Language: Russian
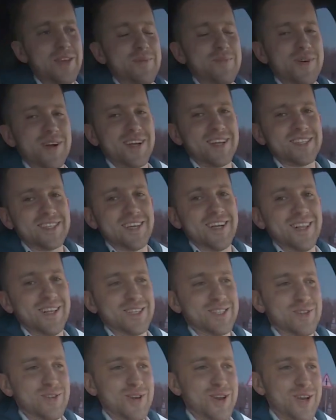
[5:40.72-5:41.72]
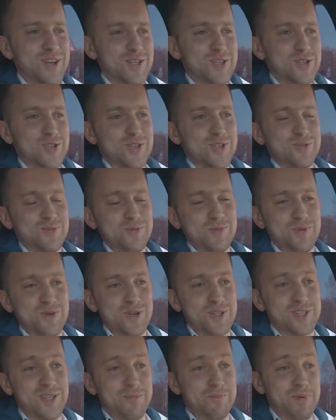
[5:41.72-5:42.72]
Мне показалось только что, что вы
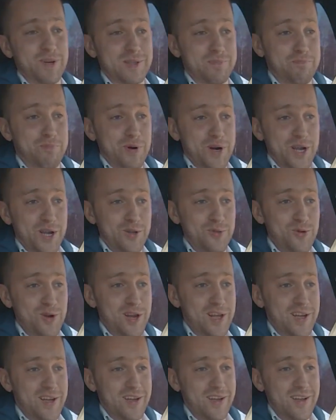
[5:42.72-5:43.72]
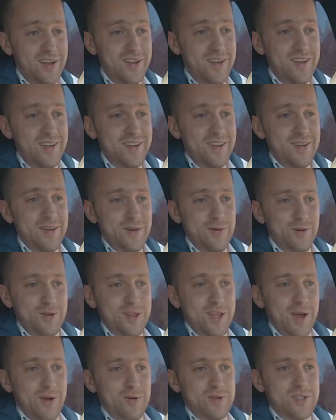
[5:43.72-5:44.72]
просто подпрыгнули,
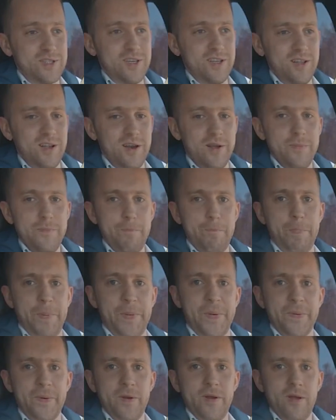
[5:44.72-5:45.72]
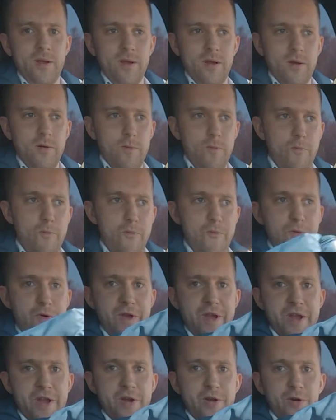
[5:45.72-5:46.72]
вот так вот сделали,
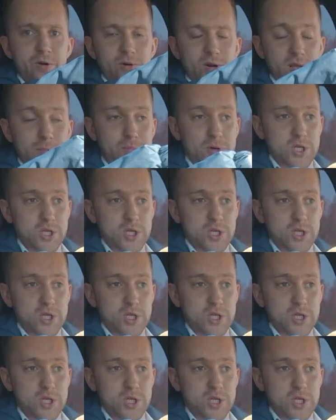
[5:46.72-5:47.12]
и